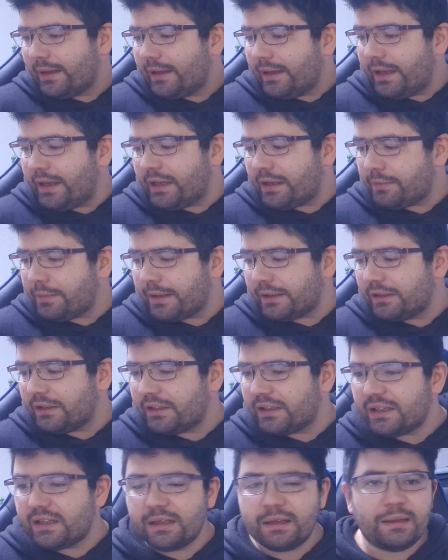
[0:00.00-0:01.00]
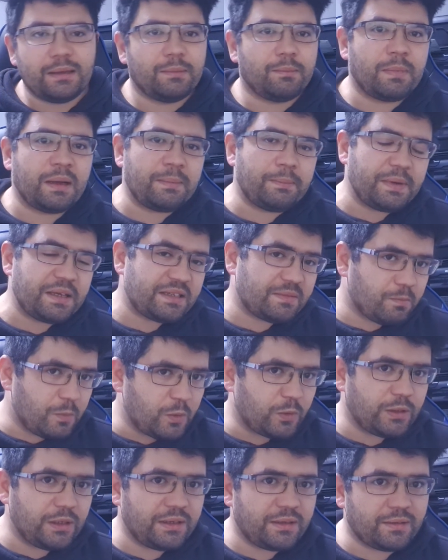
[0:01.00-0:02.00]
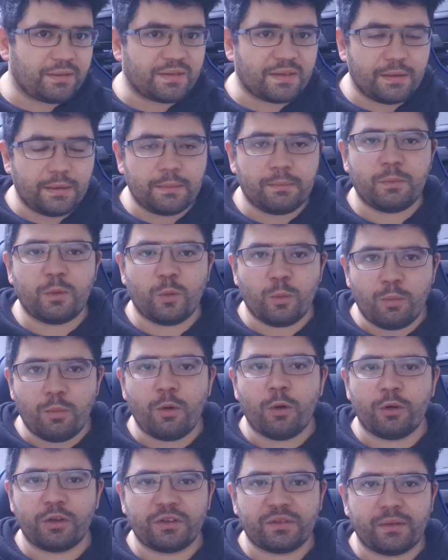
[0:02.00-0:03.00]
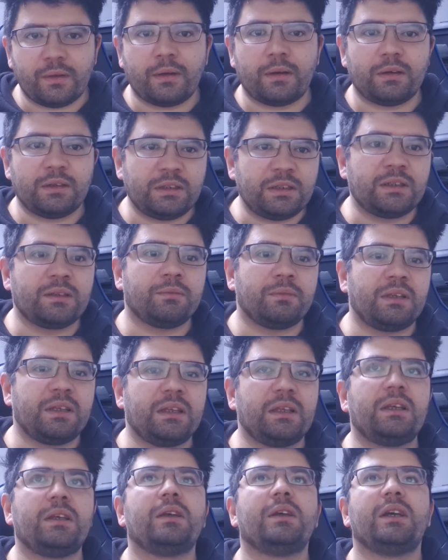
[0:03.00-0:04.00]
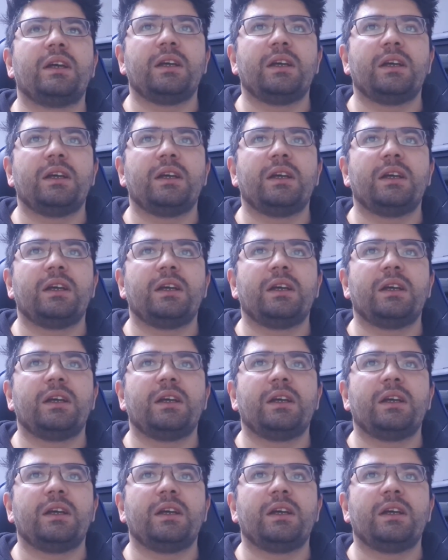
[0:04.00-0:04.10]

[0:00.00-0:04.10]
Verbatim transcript: Ich werde mein Bestmögliches geben, um euch da irgendwie